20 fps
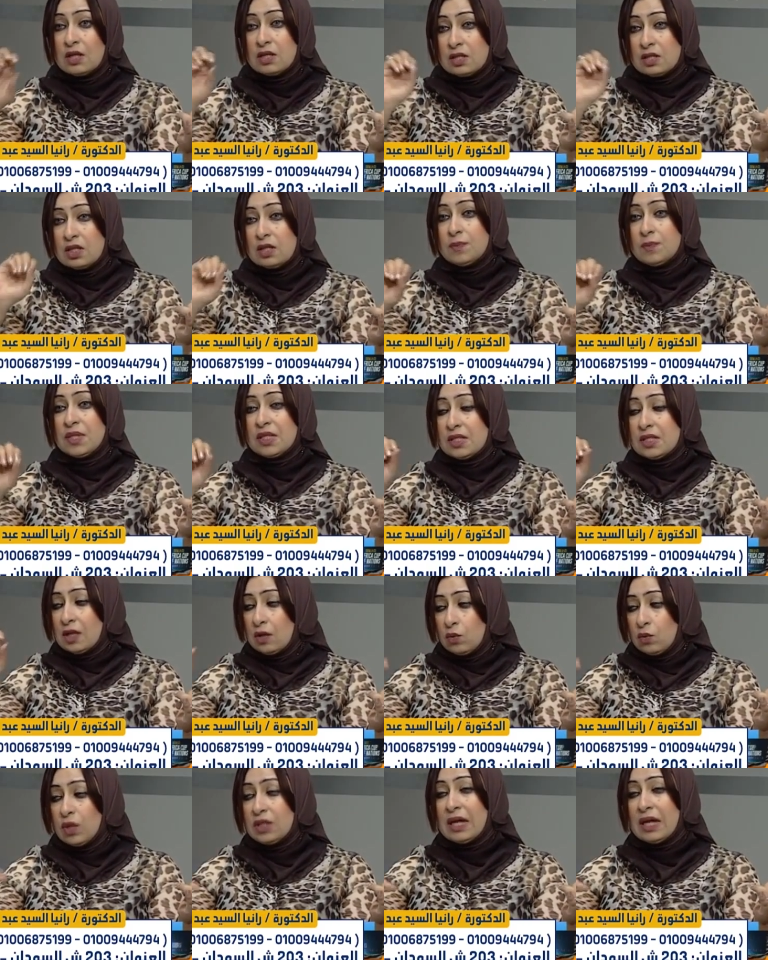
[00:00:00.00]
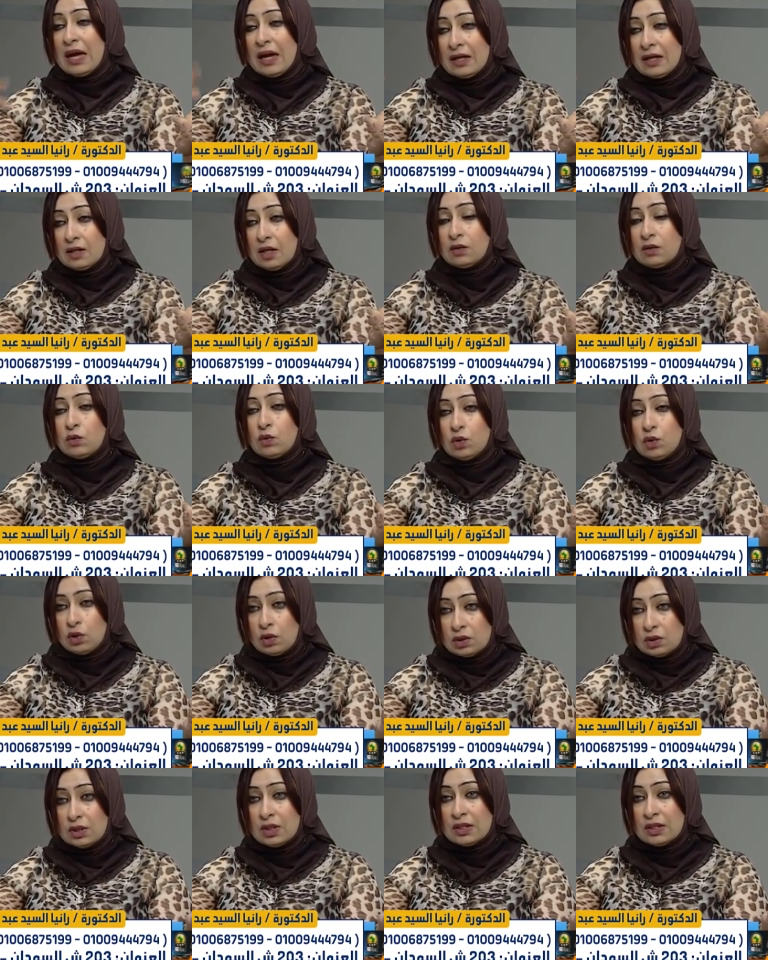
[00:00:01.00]
الحمراء والهيموجلوبين
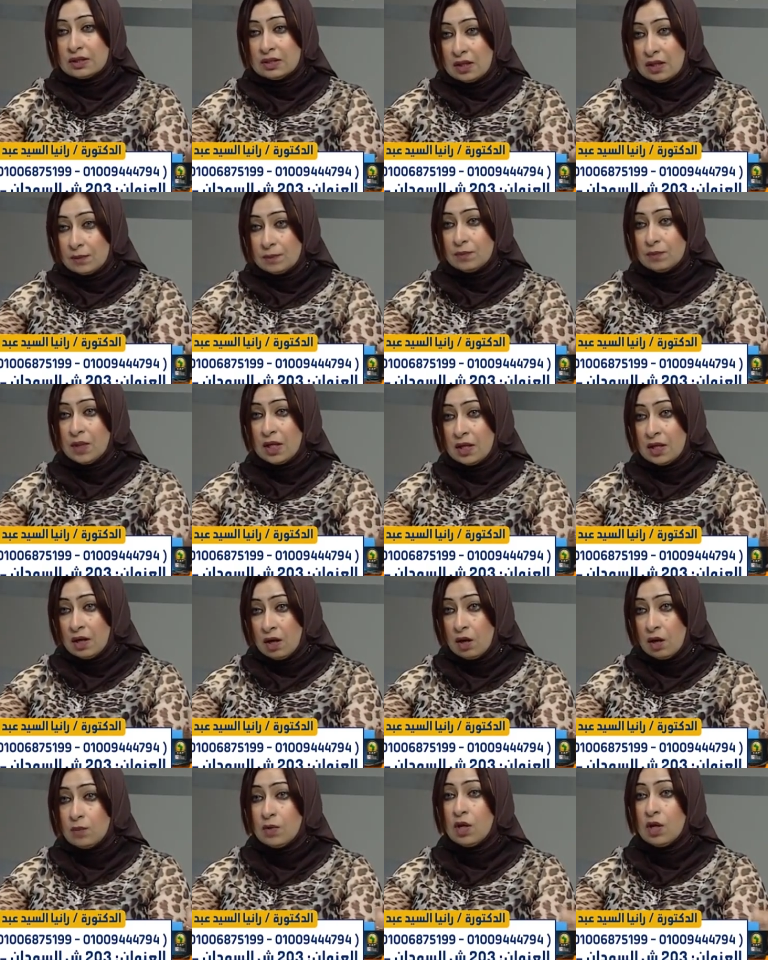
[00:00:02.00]
اللي موجود في المكان